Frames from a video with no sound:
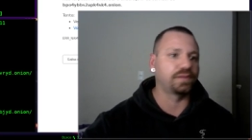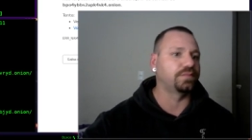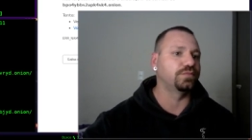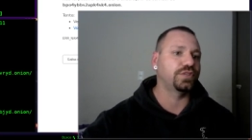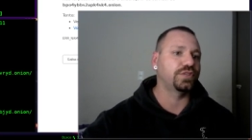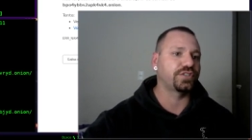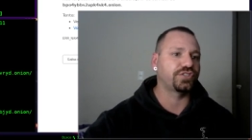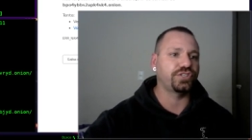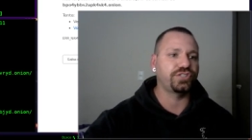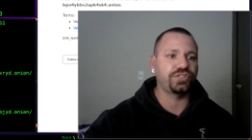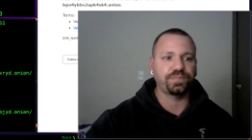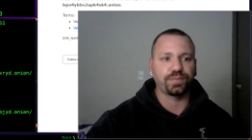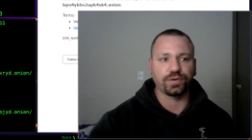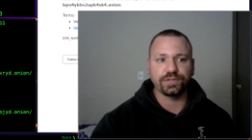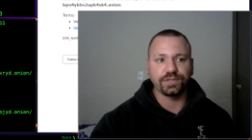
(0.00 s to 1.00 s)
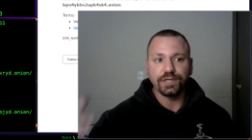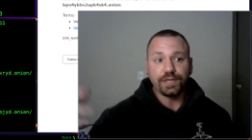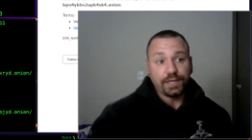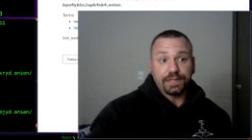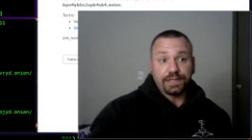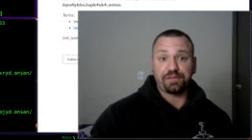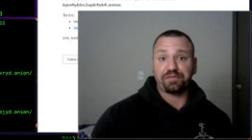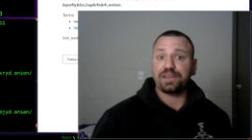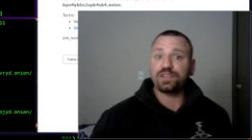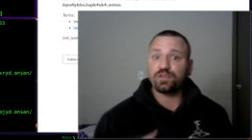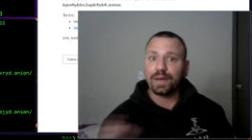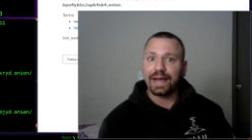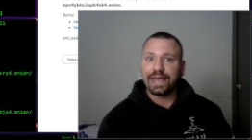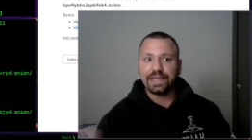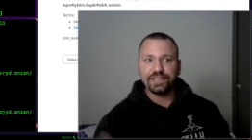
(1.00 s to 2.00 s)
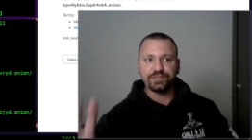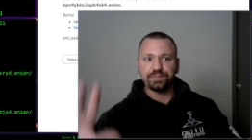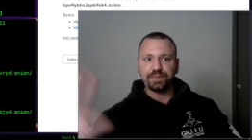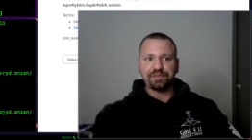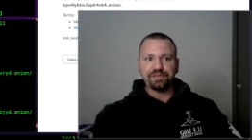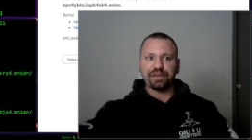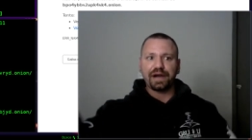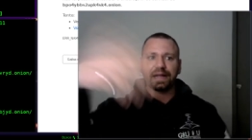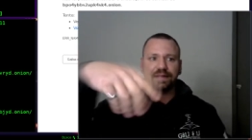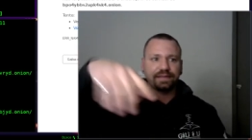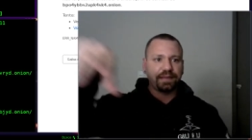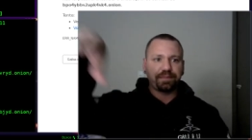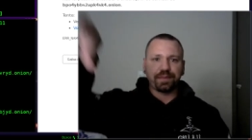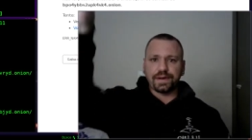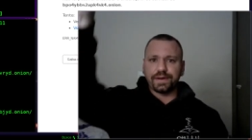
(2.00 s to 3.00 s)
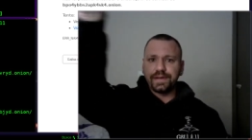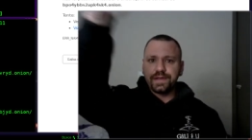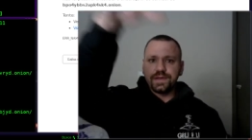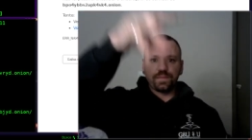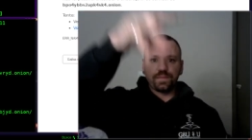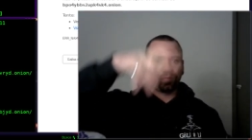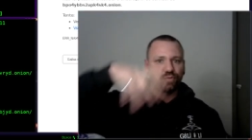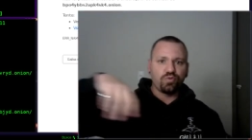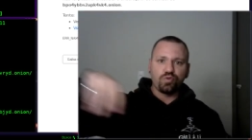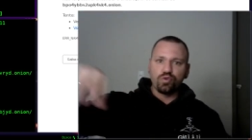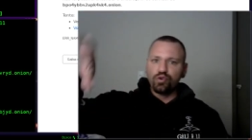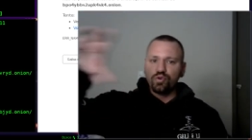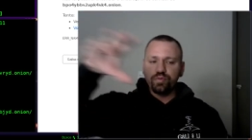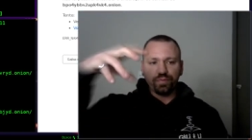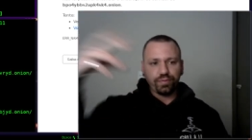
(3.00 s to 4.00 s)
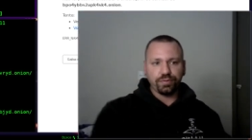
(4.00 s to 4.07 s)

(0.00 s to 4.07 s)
Muita gente pode ter feito uma rede privada aí para um grupo